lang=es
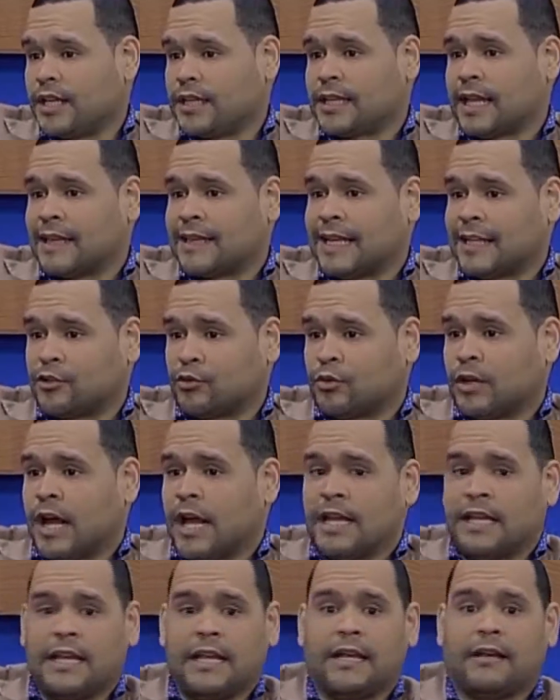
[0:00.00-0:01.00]
tan
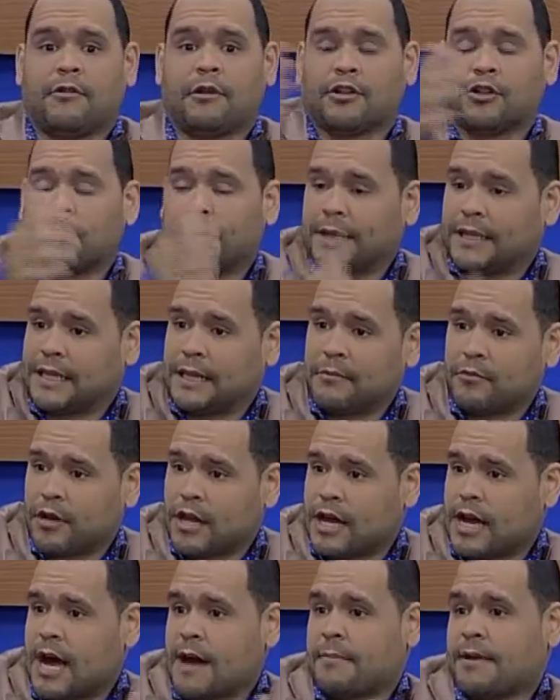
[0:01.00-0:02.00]
natural y cuando prendemos
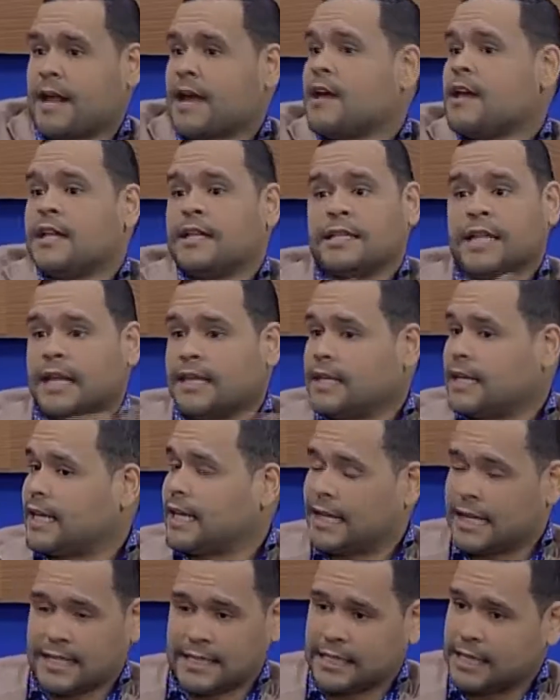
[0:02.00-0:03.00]
la cámara nadie
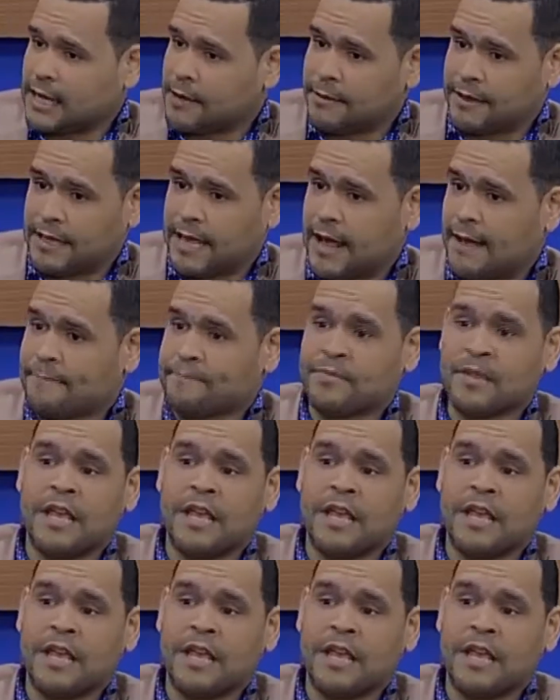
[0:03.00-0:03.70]
quiere decir la verdad?